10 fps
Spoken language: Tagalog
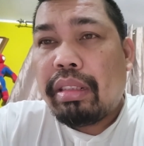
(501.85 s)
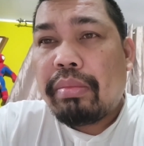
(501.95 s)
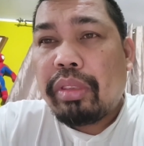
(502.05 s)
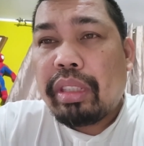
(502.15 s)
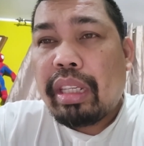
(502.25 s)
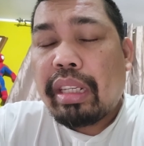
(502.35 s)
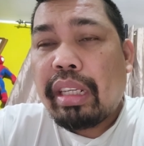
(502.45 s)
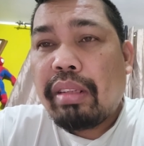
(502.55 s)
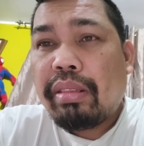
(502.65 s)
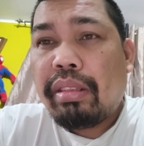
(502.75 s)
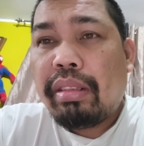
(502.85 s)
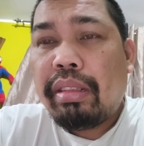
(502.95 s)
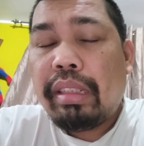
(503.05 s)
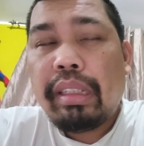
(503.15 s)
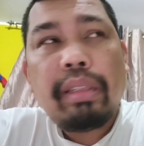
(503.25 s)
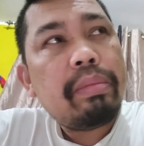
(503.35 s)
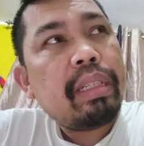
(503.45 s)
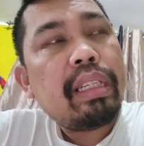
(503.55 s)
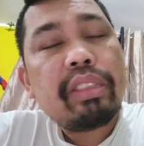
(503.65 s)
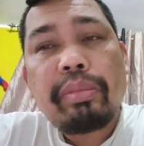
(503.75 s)
uh, Monterey or
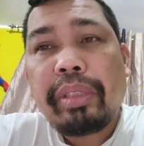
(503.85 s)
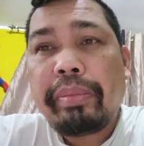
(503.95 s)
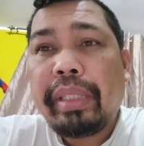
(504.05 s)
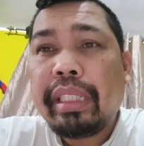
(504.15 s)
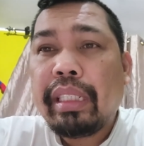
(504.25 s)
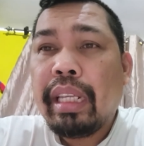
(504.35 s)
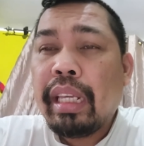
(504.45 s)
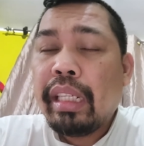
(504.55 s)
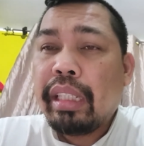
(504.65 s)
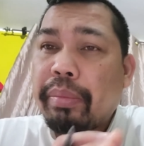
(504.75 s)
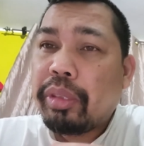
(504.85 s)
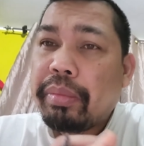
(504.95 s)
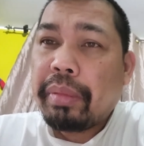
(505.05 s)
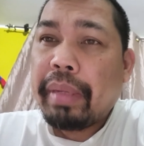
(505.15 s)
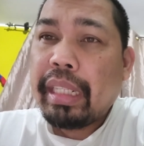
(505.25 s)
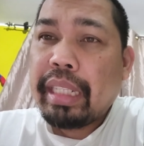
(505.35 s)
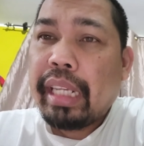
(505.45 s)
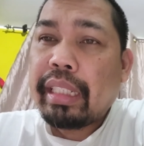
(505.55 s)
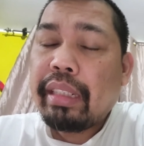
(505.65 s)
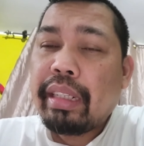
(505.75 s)
mga supermart tapos
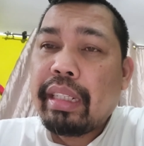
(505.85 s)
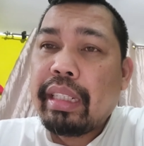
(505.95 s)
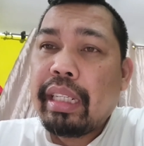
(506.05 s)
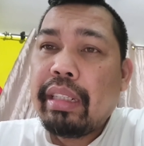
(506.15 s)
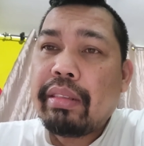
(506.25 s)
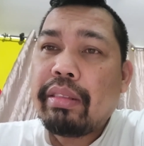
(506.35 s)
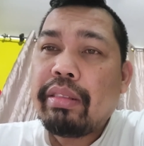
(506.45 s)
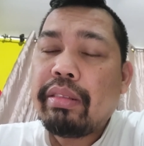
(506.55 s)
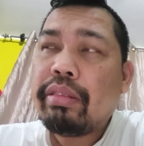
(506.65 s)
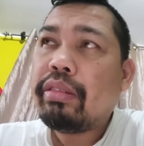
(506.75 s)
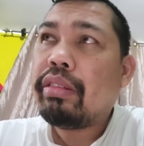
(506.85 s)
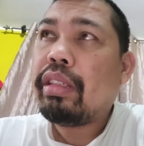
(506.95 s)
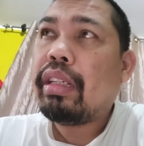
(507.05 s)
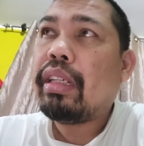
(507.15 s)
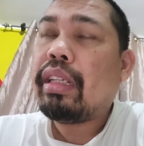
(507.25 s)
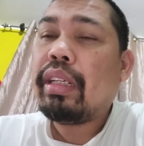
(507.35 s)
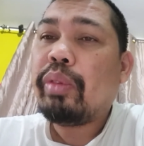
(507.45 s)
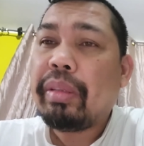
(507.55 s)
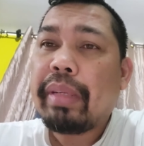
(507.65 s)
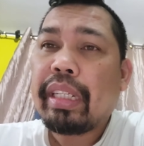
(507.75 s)
magpa-assign kayo ng ano uh,
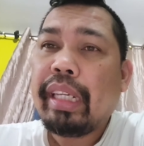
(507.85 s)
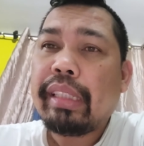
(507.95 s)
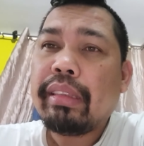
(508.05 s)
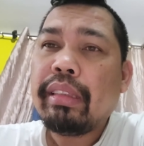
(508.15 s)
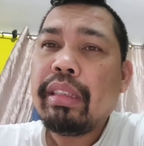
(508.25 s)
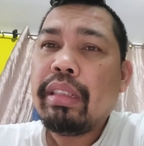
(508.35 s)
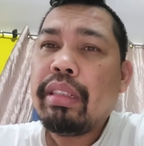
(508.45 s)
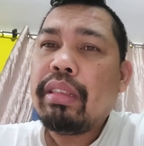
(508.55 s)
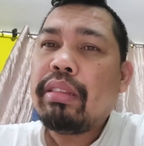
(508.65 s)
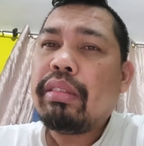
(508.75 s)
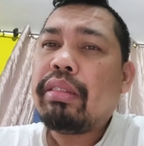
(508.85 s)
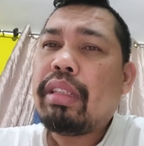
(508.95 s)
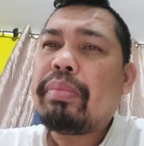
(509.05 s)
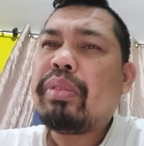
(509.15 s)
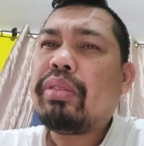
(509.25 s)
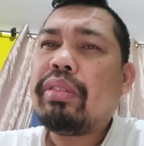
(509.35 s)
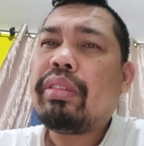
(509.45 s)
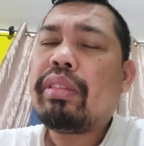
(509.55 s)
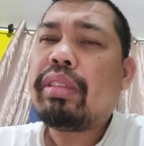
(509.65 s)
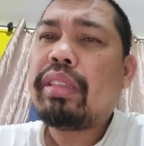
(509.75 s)
wheat market tapos
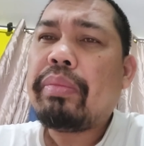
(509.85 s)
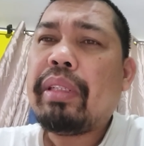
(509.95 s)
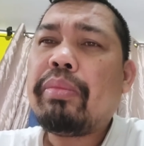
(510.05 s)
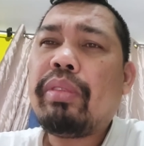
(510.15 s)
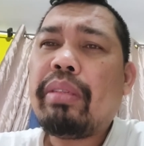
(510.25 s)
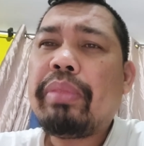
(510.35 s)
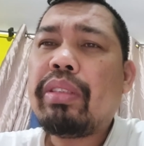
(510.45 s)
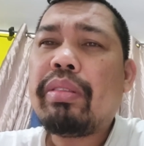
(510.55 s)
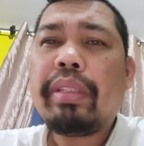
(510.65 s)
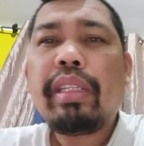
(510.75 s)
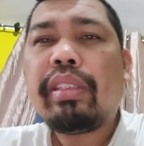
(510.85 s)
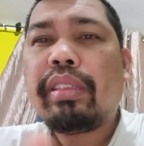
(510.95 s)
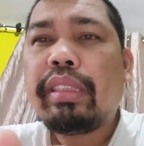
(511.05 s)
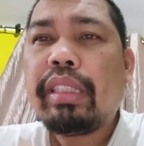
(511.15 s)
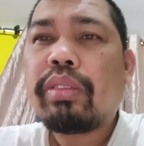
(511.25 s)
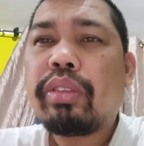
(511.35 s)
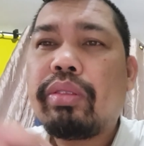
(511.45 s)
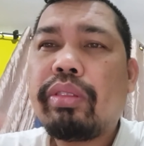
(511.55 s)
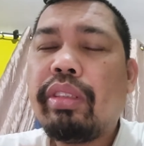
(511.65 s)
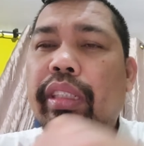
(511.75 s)
sabihin mo ng bisor na sir
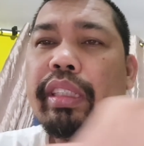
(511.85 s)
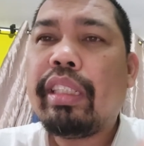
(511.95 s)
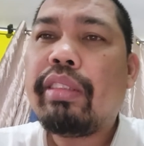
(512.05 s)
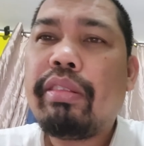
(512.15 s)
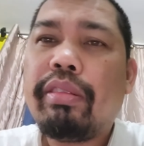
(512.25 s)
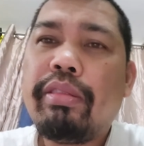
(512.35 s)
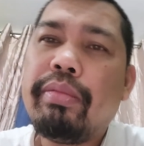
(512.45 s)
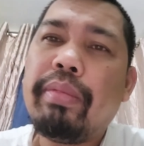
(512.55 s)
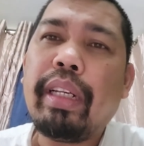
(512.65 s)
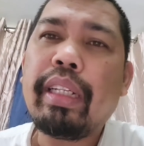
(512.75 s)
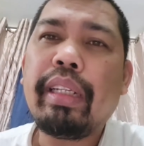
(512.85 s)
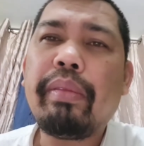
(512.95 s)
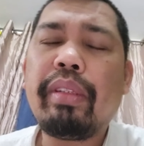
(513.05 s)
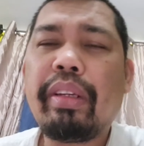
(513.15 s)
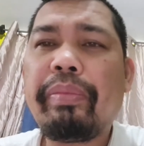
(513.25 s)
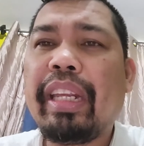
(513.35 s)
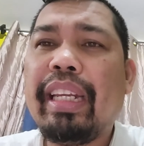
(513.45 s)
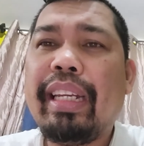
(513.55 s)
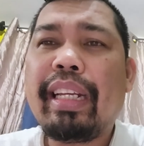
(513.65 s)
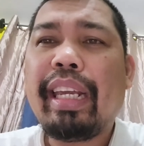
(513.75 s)
gusto ko yun dito
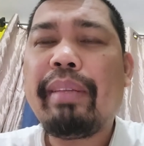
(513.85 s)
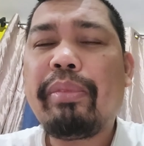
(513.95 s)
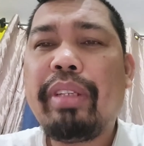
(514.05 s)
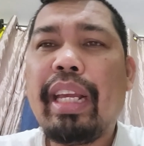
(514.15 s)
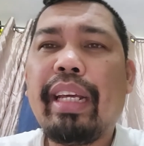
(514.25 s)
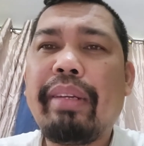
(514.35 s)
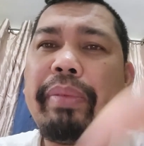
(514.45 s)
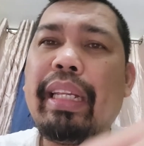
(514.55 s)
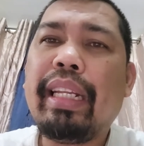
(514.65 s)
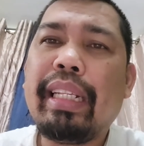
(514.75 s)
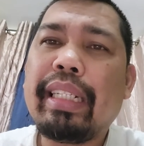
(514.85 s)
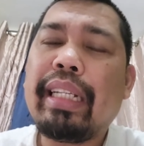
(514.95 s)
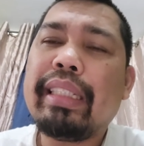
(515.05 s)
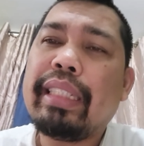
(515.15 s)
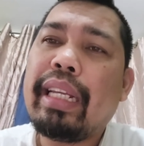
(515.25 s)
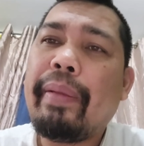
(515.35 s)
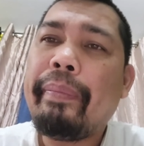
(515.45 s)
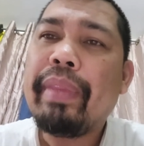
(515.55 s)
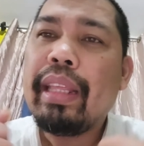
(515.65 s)
repealer lang kahit muna repealer hanggang sa